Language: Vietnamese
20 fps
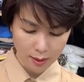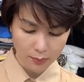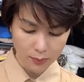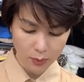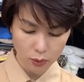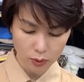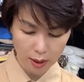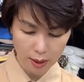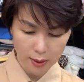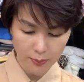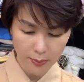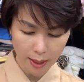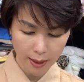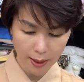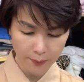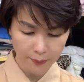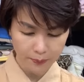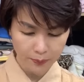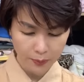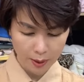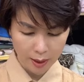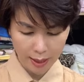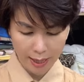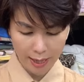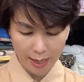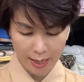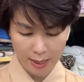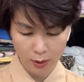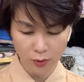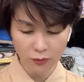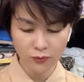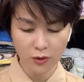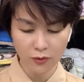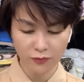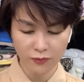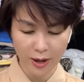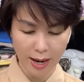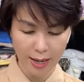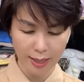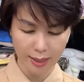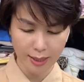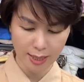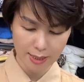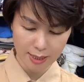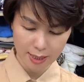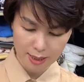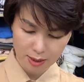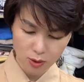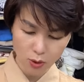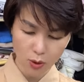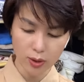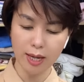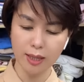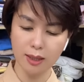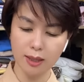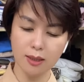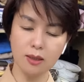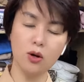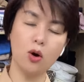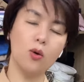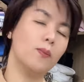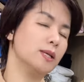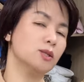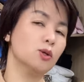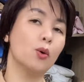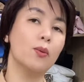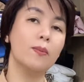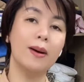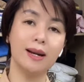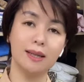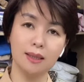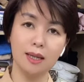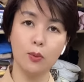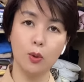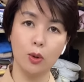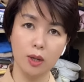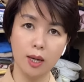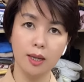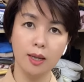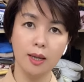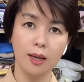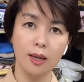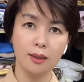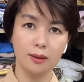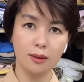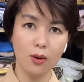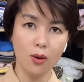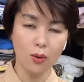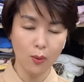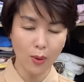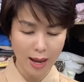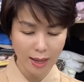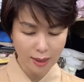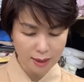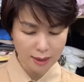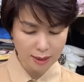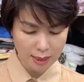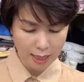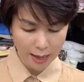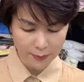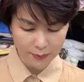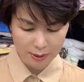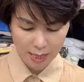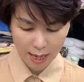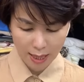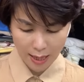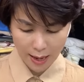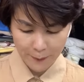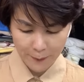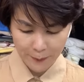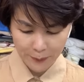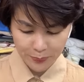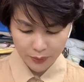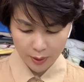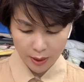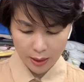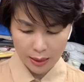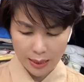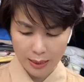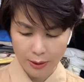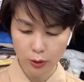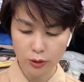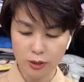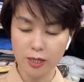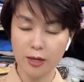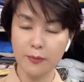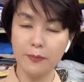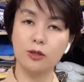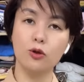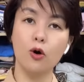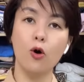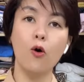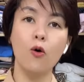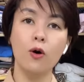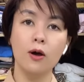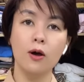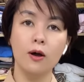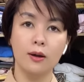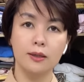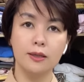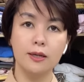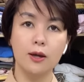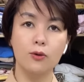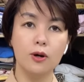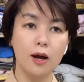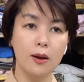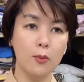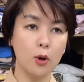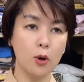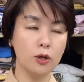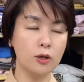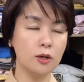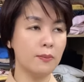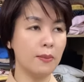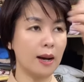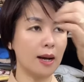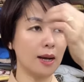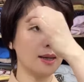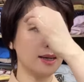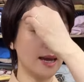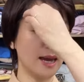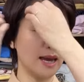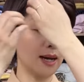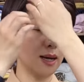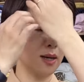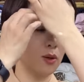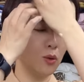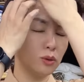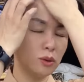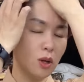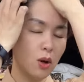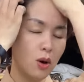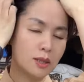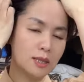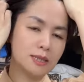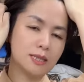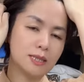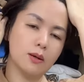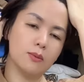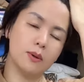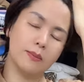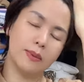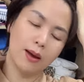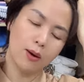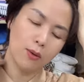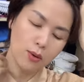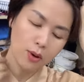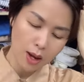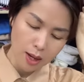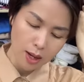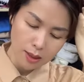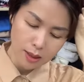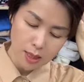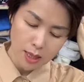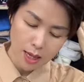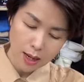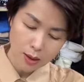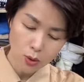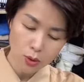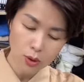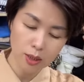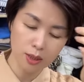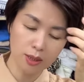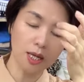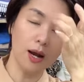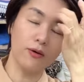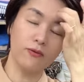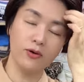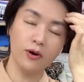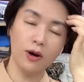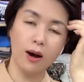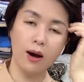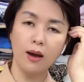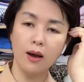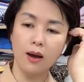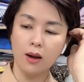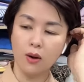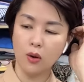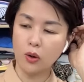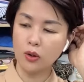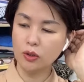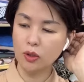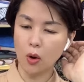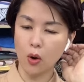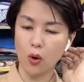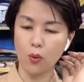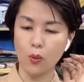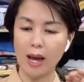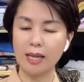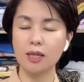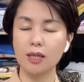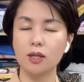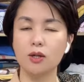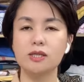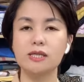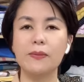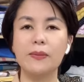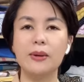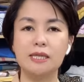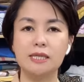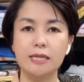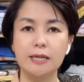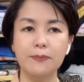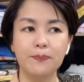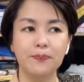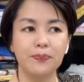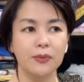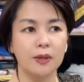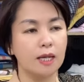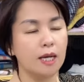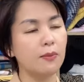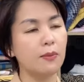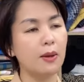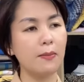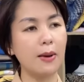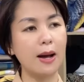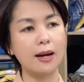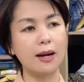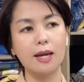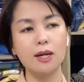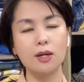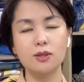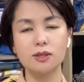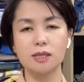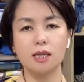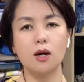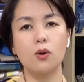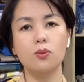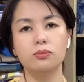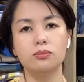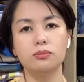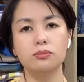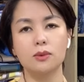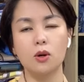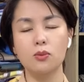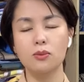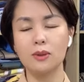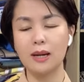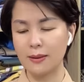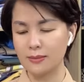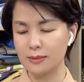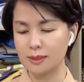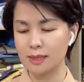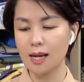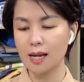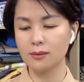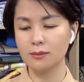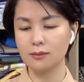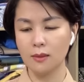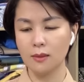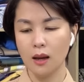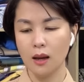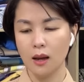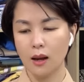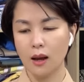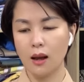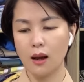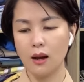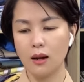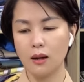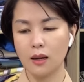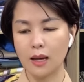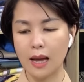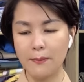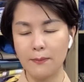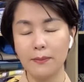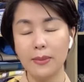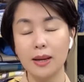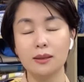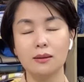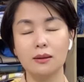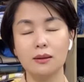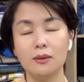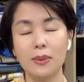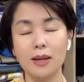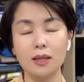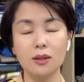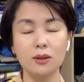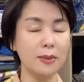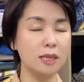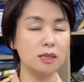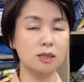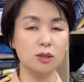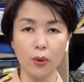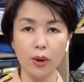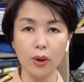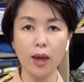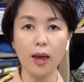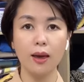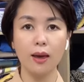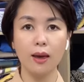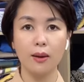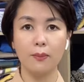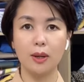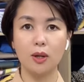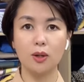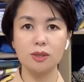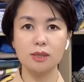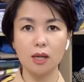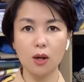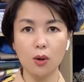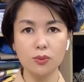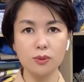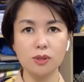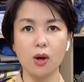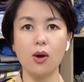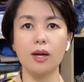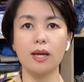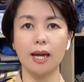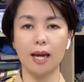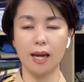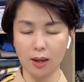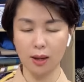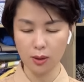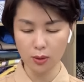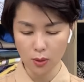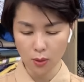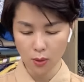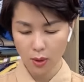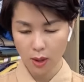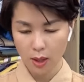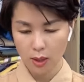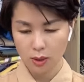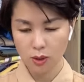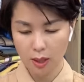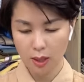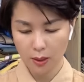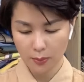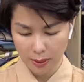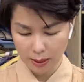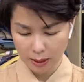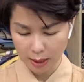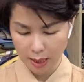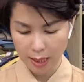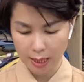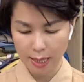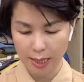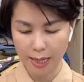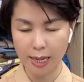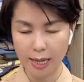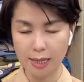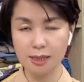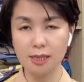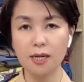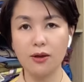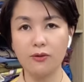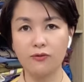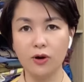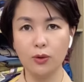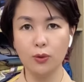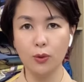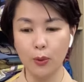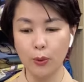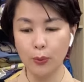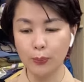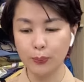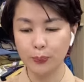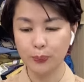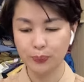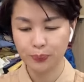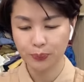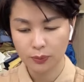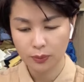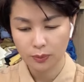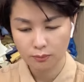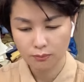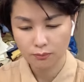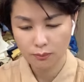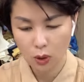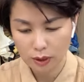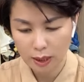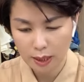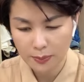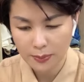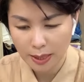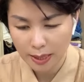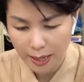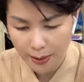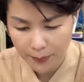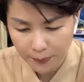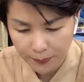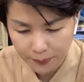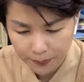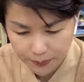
màu tím này kẻ nó vừa phải để nhìn rõ nét nhưng không bị rối mắt nhá mọi người to quá thì sẽ cảm giác là là nó sẽ bị thô nhiều người mọi người mặc cái kẻ caro to thì sợ bị béo nhưng caro này rất là vừa còn nhỏ quá thì nó sẽ bị chìm khi mình mặc lên nó sẽ không không cảm giác uh, cảm mắt nó mắt nó bị rối mà nó sẽ không rõ cái kẻ caro cho nên mình thấy là cái kẻ rất là vừa đủ màu tím này đẹp